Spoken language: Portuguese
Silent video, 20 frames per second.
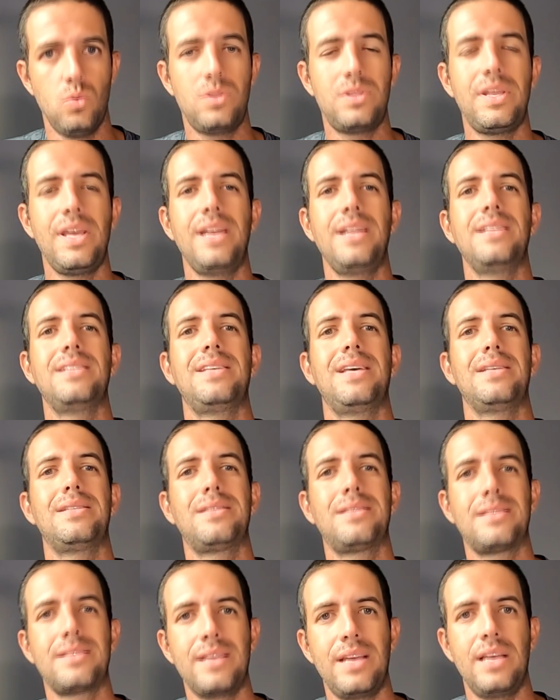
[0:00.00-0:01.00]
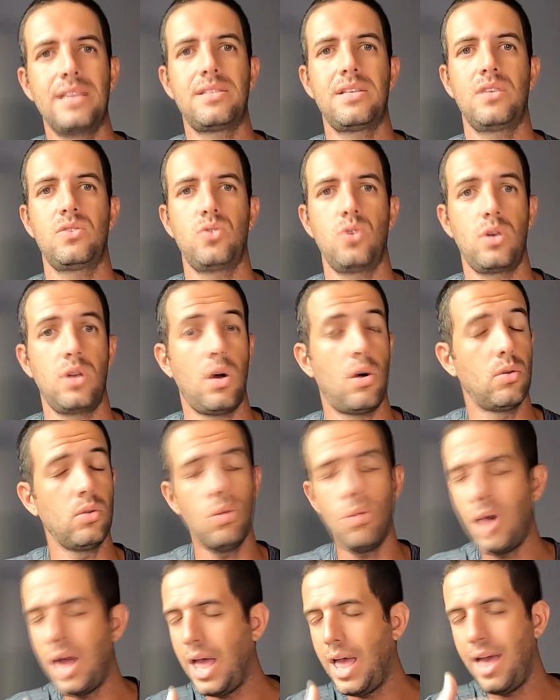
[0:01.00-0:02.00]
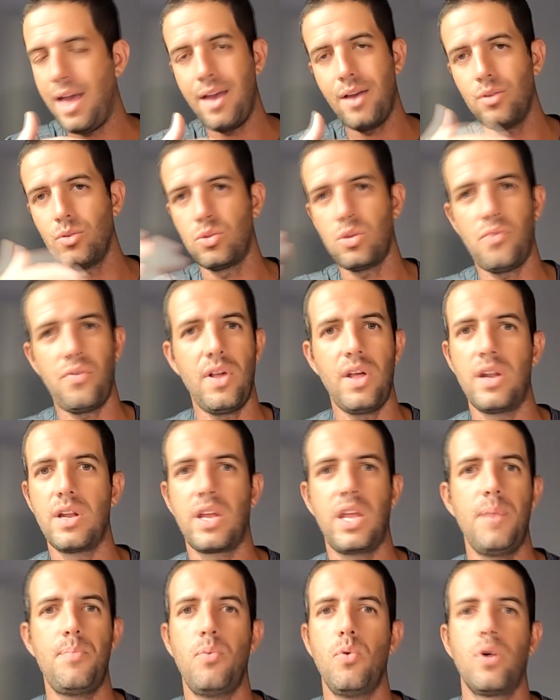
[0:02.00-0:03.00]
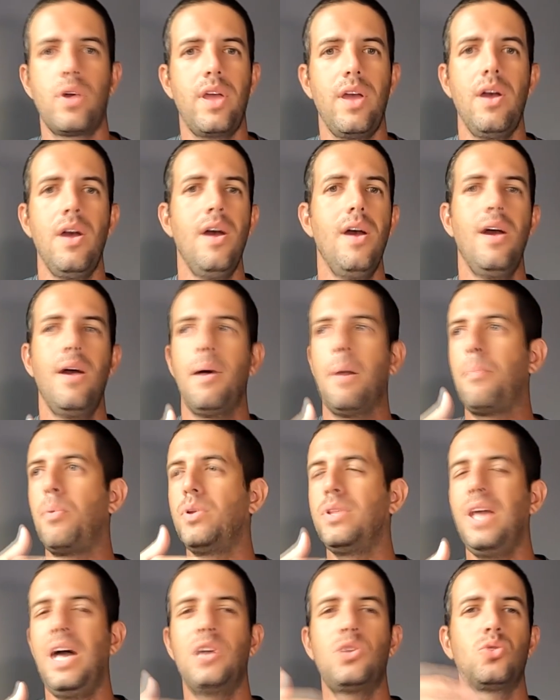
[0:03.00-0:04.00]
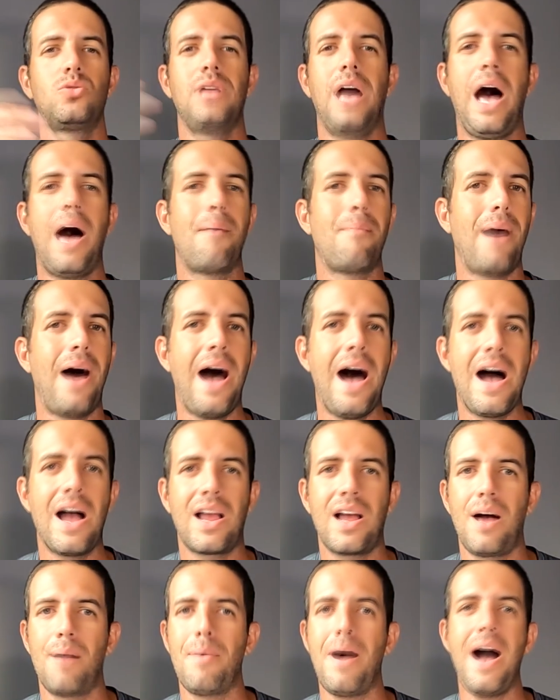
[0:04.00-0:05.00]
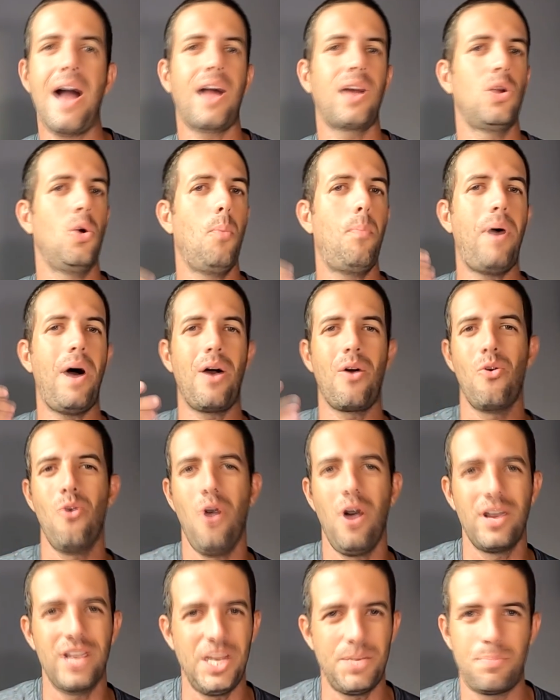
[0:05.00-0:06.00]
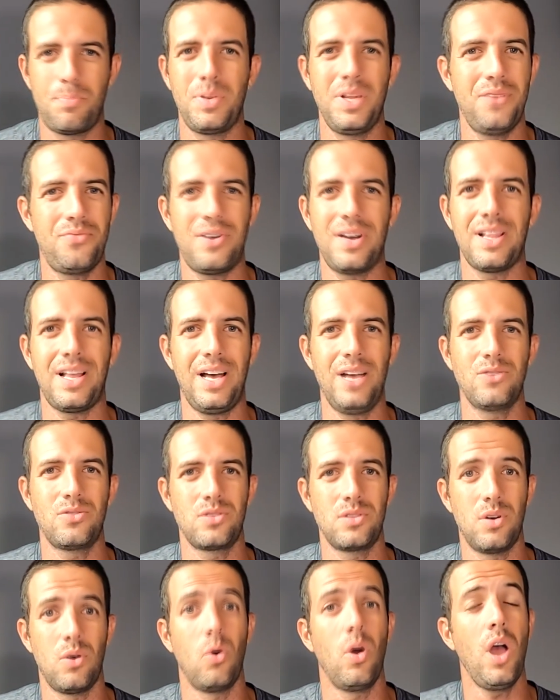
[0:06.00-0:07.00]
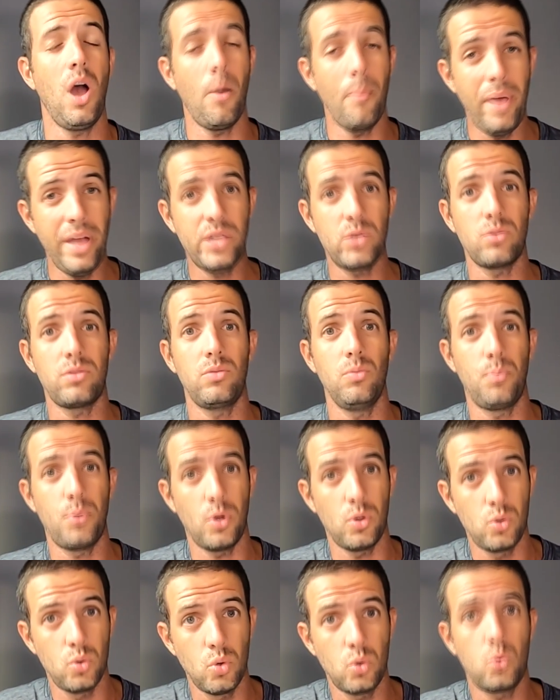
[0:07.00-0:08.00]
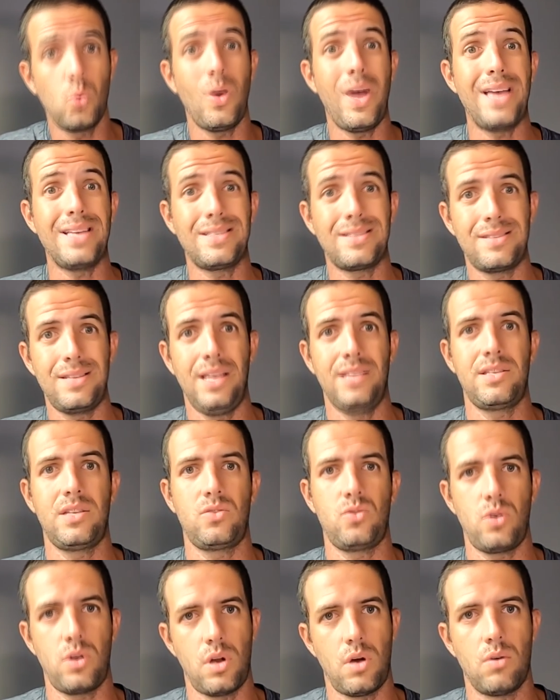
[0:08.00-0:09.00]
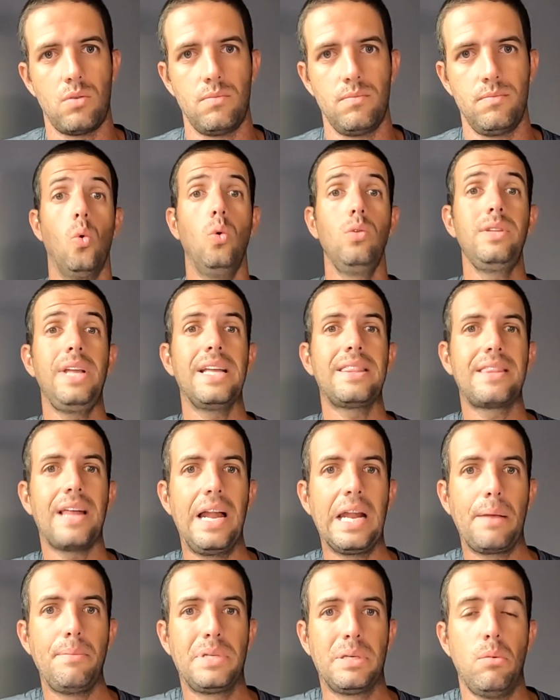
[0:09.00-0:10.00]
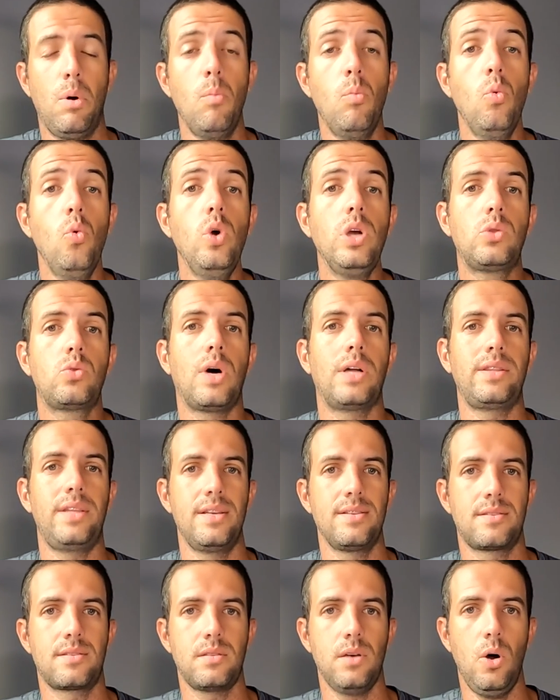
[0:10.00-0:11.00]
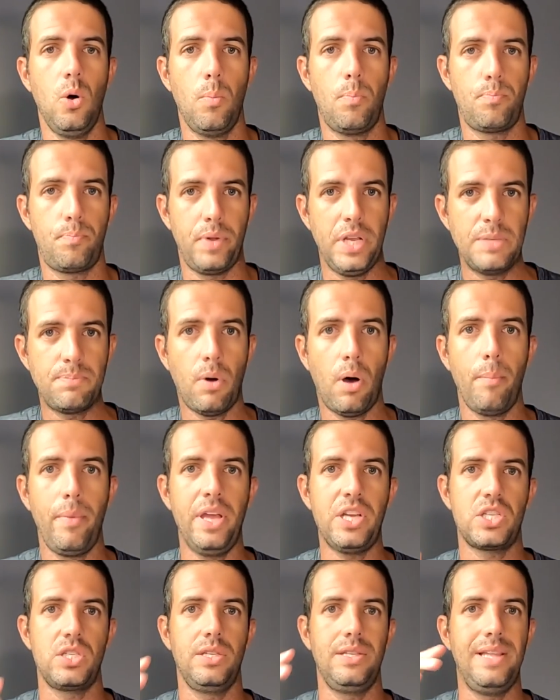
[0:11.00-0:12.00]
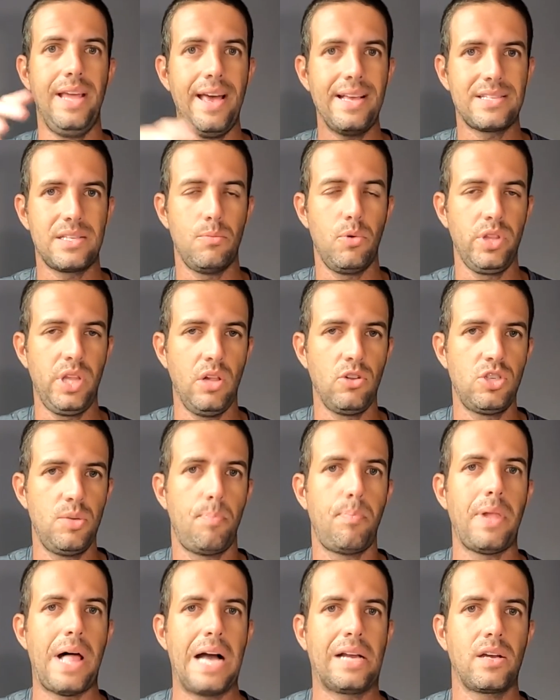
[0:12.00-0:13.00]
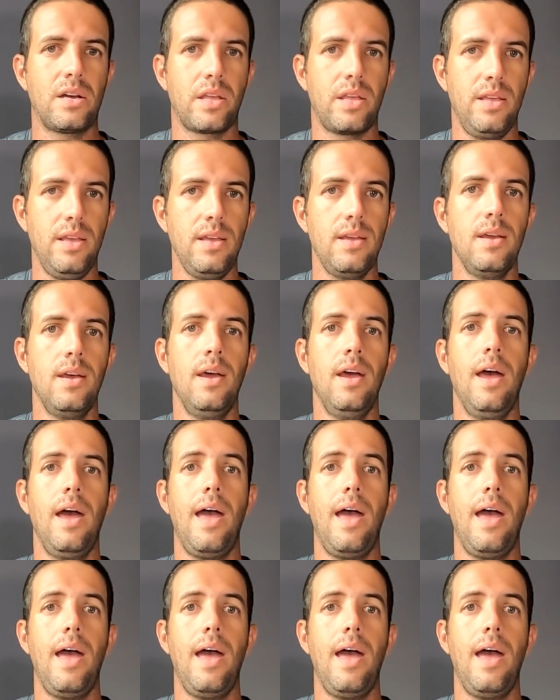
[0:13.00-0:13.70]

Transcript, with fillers: O tênis é sensacional. Não é, eu não tô falando aqui porque é poder ajudar a marca. A marca não pagou a gente pra poder falar isso não. Realmente o produto é sensacional. Um detalhe que me chama muito a atenção, principalmente desse modelo de placa aqui,